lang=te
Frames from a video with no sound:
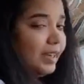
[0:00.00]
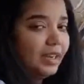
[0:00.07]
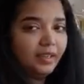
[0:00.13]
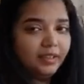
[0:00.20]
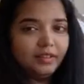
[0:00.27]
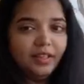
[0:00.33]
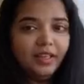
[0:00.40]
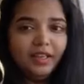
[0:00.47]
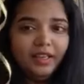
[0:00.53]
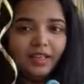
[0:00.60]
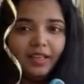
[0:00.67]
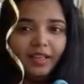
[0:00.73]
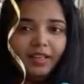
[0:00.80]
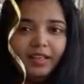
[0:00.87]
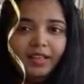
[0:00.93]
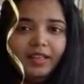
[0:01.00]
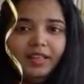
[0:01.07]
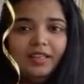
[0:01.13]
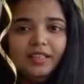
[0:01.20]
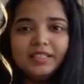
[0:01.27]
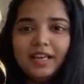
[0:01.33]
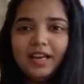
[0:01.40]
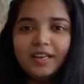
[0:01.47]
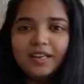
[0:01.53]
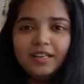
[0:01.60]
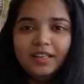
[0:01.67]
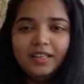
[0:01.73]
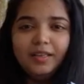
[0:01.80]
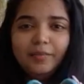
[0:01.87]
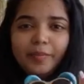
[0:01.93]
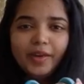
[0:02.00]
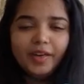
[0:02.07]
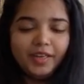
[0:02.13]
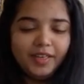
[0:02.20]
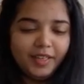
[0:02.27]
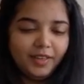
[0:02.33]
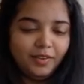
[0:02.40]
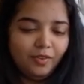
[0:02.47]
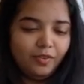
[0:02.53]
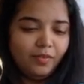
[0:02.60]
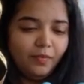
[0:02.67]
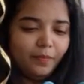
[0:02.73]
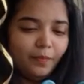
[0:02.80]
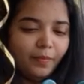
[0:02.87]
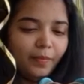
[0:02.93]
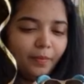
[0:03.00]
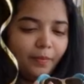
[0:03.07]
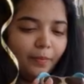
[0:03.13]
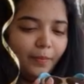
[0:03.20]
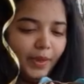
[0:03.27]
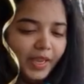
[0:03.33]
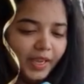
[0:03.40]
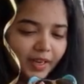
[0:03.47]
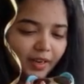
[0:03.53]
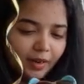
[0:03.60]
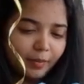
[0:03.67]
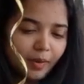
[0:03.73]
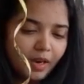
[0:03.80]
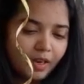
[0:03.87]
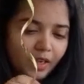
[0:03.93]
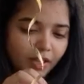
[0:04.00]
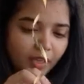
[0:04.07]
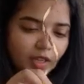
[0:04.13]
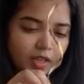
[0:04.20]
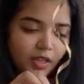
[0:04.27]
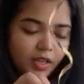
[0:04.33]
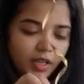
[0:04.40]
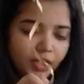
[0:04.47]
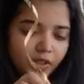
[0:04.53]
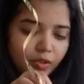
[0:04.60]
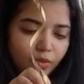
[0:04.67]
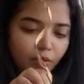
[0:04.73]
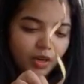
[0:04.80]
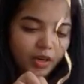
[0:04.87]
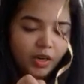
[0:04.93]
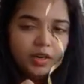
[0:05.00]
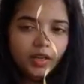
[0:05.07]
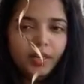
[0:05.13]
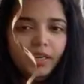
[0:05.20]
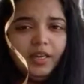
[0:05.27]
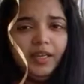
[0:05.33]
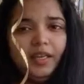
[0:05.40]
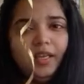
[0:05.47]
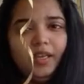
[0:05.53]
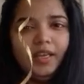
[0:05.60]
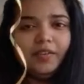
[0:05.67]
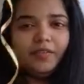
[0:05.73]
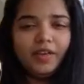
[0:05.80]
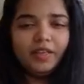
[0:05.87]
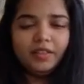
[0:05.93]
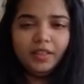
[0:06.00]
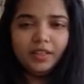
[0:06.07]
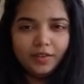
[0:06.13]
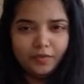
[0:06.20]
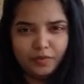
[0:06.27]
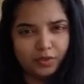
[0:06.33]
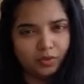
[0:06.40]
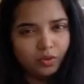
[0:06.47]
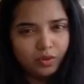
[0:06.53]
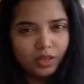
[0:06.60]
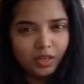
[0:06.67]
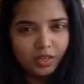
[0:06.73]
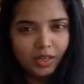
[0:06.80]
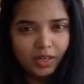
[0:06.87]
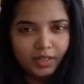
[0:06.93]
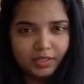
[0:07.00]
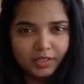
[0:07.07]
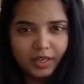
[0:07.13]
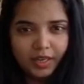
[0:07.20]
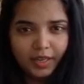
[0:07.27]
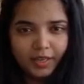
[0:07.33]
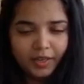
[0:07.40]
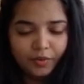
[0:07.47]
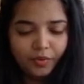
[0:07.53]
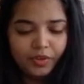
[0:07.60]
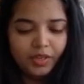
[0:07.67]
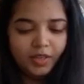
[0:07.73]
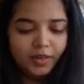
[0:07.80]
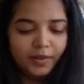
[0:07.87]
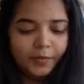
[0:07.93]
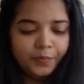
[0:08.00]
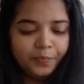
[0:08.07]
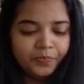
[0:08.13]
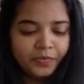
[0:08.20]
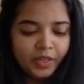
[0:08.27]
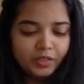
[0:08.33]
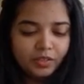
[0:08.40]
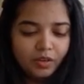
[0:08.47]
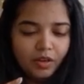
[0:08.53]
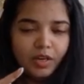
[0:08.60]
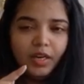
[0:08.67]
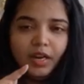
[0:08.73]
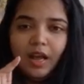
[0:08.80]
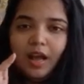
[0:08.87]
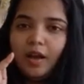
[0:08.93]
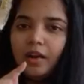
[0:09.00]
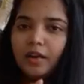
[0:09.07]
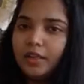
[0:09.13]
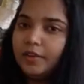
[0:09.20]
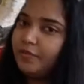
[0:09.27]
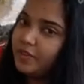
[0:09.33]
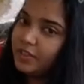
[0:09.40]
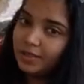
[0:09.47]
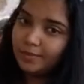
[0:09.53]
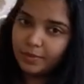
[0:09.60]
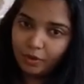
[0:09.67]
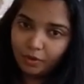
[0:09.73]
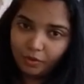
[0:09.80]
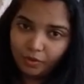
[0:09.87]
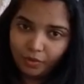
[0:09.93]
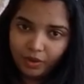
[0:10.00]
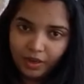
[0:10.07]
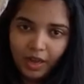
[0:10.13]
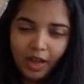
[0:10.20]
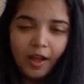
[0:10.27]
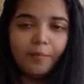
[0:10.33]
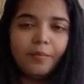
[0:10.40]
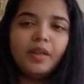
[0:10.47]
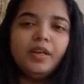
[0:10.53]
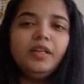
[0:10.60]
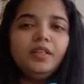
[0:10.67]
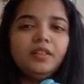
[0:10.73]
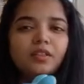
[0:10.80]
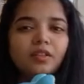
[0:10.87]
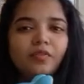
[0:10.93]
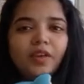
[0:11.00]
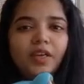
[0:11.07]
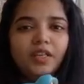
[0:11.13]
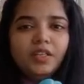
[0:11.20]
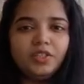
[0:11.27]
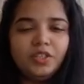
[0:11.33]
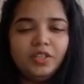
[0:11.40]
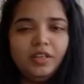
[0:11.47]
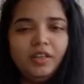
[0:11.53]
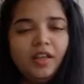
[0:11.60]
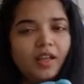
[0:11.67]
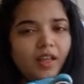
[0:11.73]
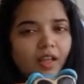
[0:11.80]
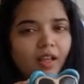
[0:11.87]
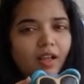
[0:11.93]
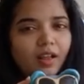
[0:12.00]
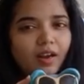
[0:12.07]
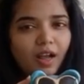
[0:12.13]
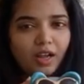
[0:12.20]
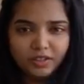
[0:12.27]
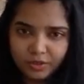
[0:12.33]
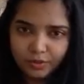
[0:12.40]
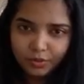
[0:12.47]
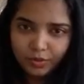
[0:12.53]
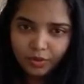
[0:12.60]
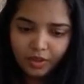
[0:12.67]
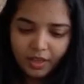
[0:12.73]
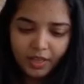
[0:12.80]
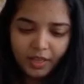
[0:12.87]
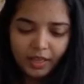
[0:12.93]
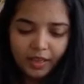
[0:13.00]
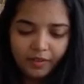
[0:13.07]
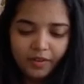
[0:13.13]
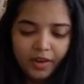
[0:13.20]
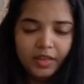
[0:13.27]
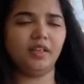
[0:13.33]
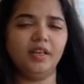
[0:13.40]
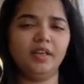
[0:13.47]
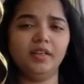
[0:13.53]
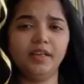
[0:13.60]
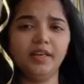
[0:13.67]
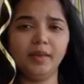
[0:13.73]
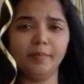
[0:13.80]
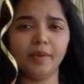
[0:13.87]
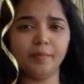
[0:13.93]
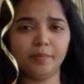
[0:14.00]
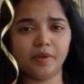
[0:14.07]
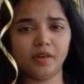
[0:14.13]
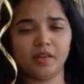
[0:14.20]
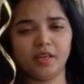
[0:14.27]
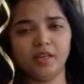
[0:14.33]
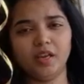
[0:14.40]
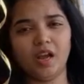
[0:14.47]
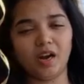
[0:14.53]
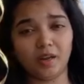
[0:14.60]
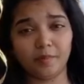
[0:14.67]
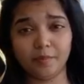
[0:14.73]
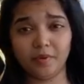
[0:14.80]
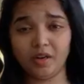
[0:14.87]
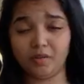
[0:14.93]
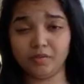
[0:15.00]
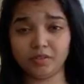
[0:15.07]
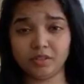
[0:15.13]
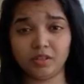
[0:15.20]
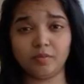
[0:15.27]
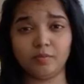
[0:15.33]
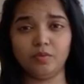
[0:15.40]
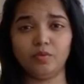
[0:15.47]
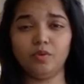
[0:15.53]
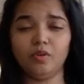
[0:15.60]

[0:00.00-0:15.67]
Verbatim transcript: అయితే ఈసారి ఈ బర్త్డేలో మెయిన్ అనమాట ఎందుకు అని అంటే నేను ఏవైతే గిఫ్ట్స్ కొనాలి అని డిసైడ్ అయ్యానో ఇయర్ సో నేను ఆ గిఫ్ట్స్ ఏం కొనకుండా ఆ మనీ ఇందులో వేయించి రాజుతో ఎవరైతే నీడి పీపుల్కి ఆ డబ్బులు అవసరమో